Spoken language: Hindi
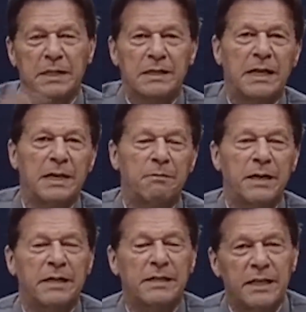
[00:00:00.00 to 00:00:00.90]
सारे
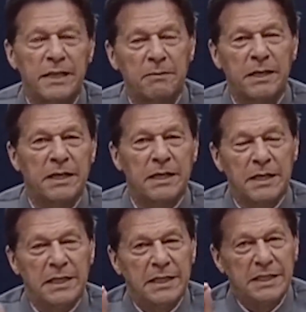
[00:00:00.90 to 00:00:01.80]
बर सग़ीर में
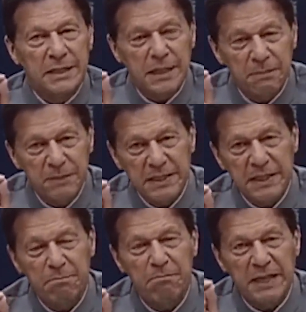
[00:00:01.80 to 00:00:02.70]

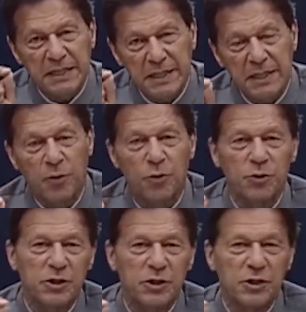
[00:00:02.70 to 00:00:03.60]
सबसे बेहतर
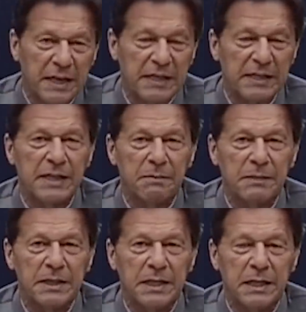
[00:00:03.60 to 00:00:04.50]
रोज़गार पाकिस्तान
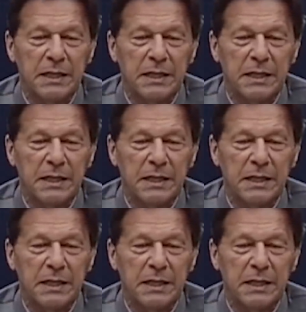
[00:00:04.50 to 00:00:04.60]
में था